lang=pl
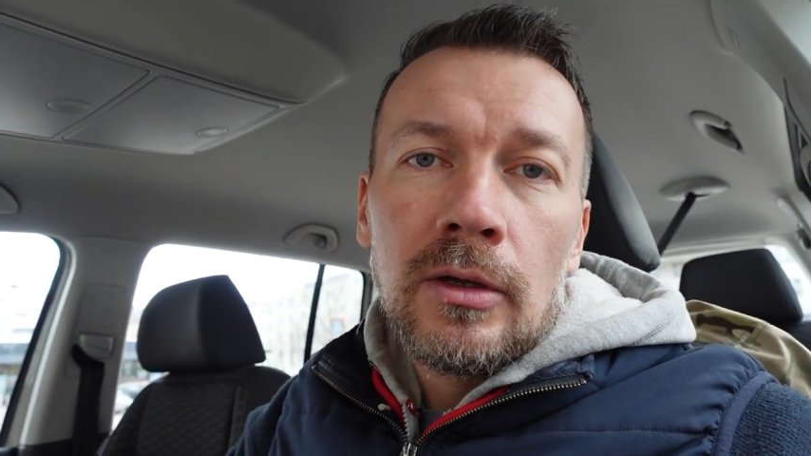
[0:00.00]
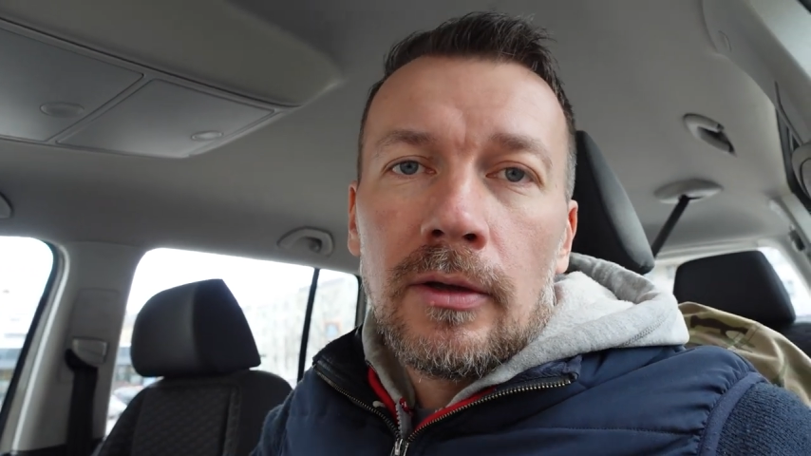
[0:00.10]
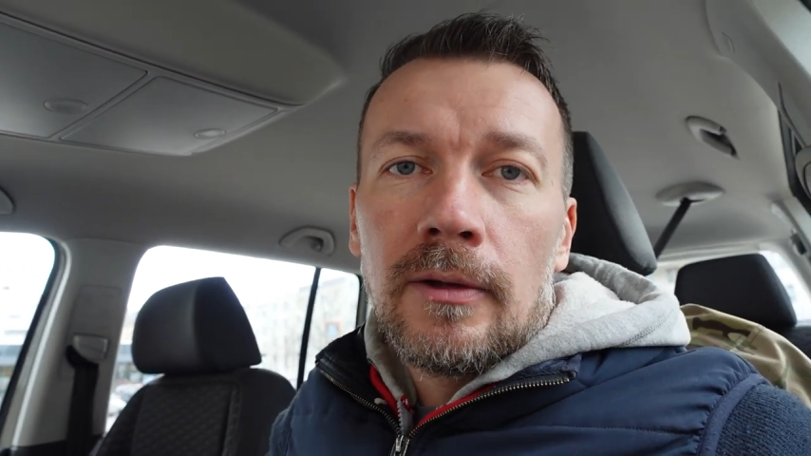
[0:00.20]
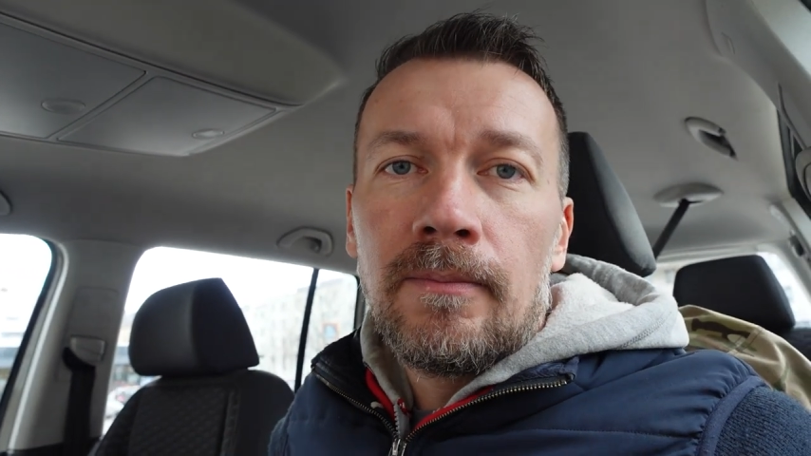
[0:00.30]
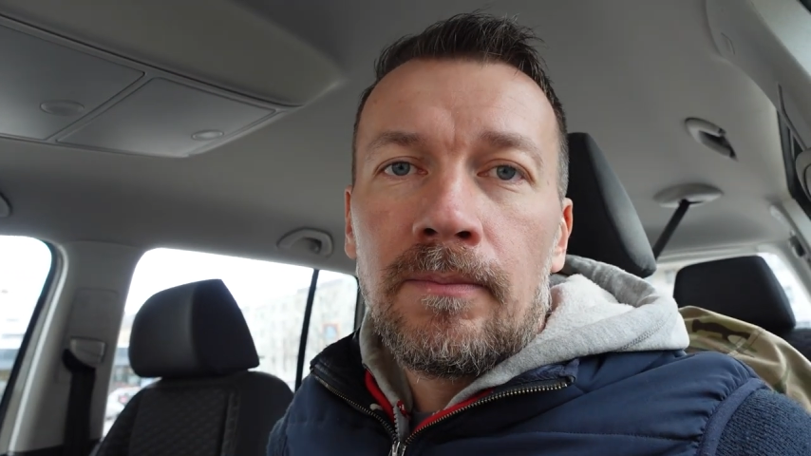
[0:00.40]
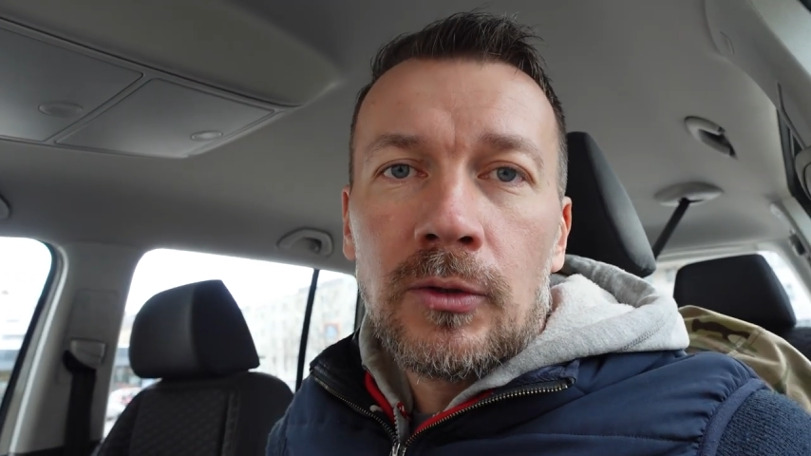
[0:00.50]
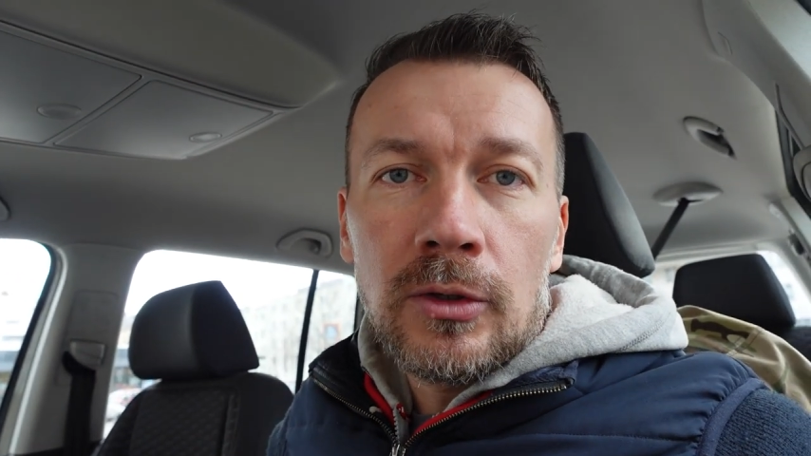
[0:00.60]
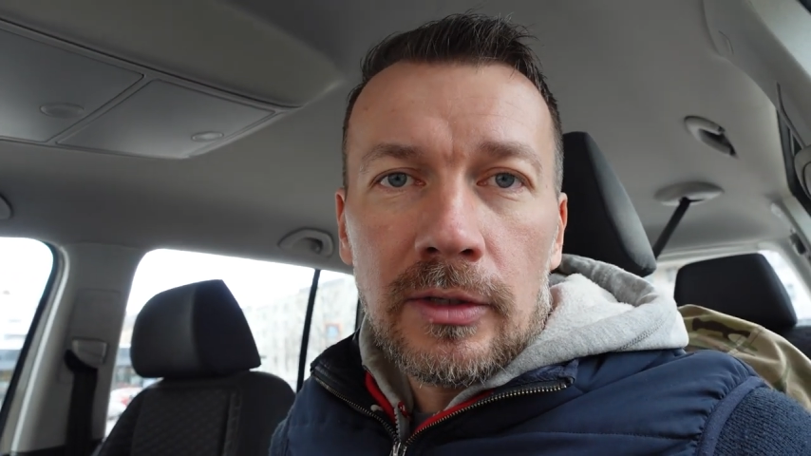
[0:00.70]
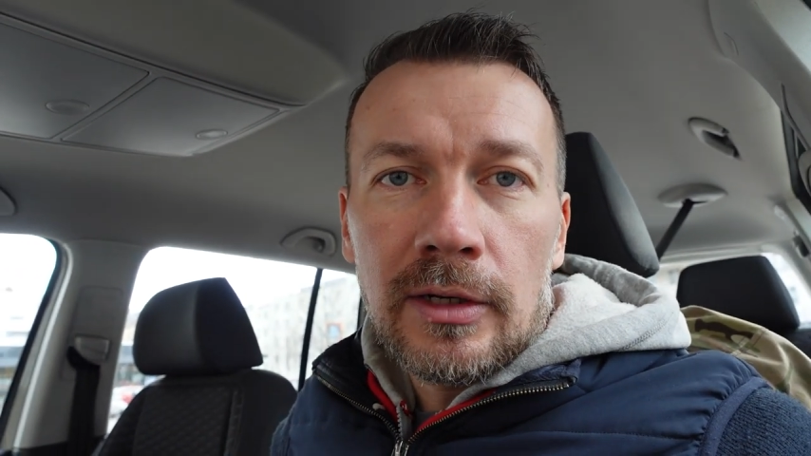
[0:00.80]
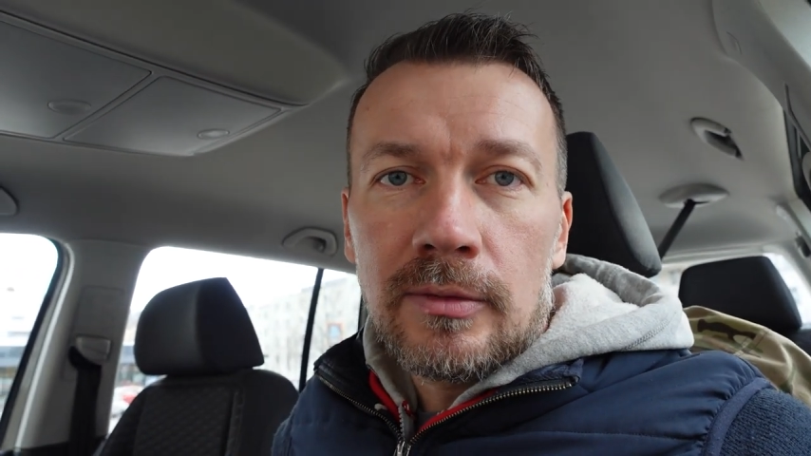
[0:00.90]
e,
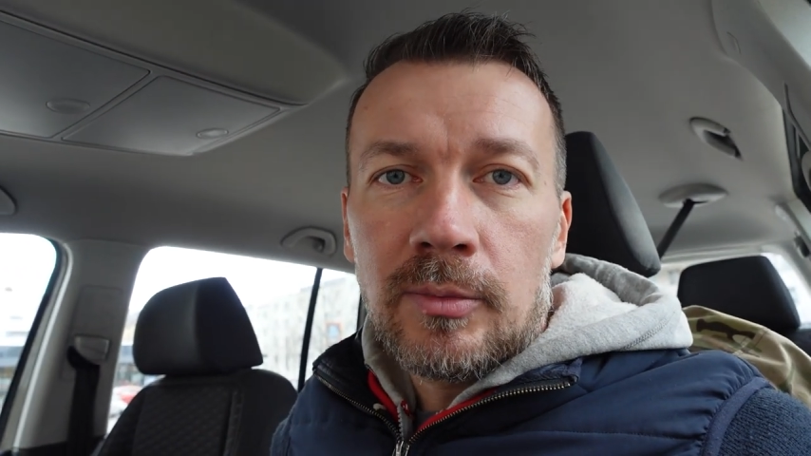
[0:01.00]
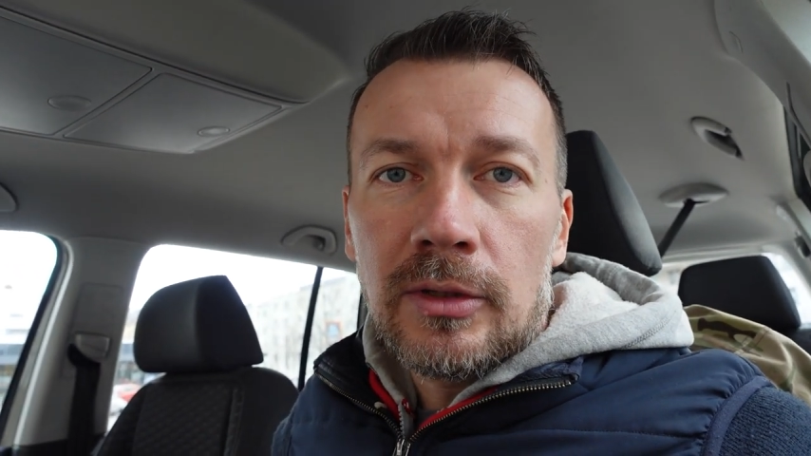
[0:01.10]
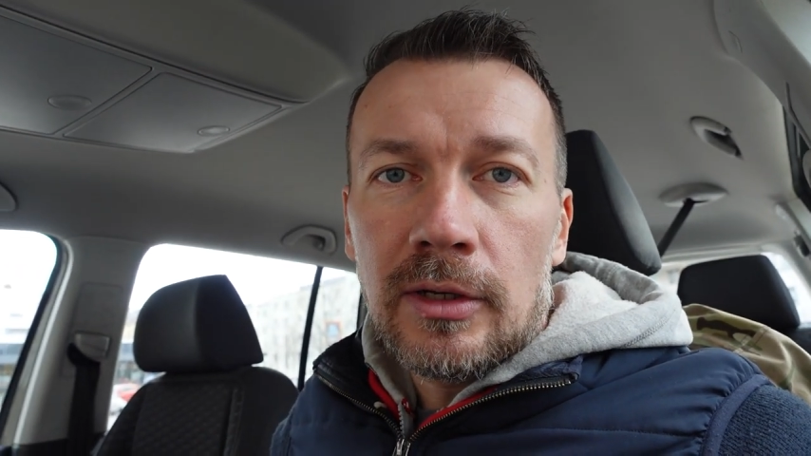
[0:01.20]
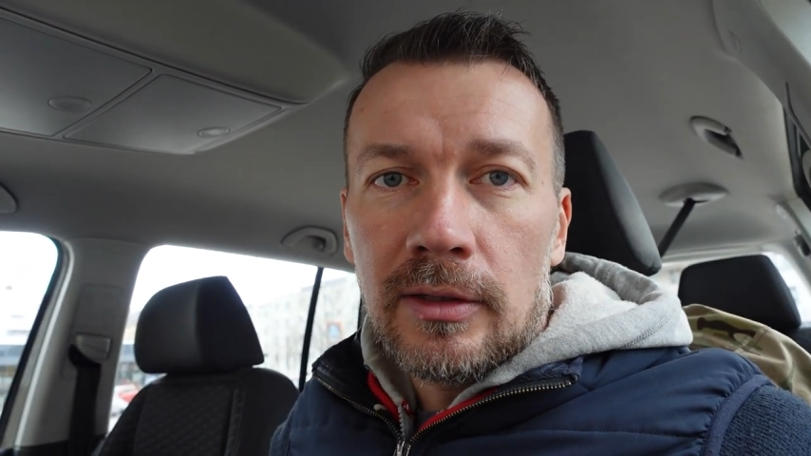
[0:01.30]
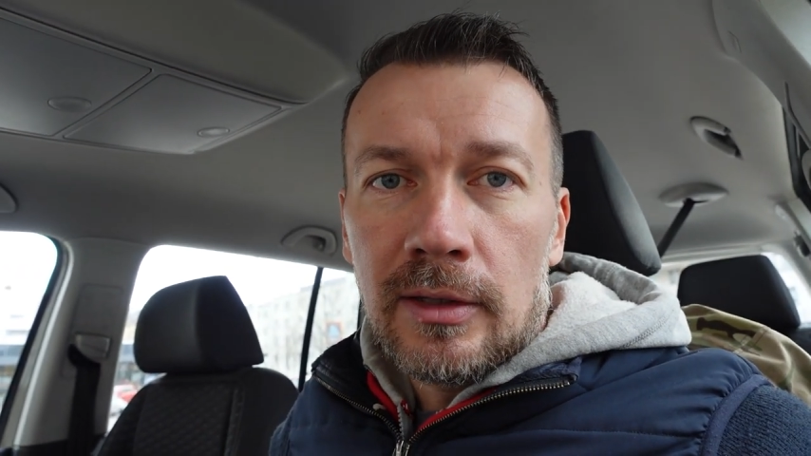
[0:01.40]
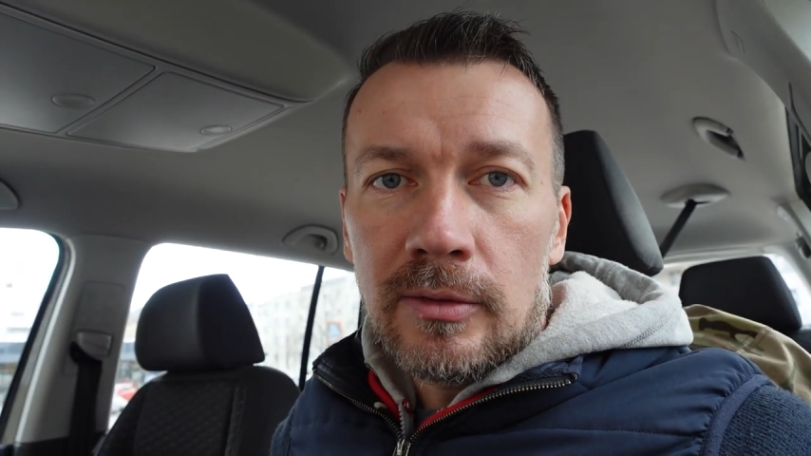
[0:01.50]
to zaraz podjadę na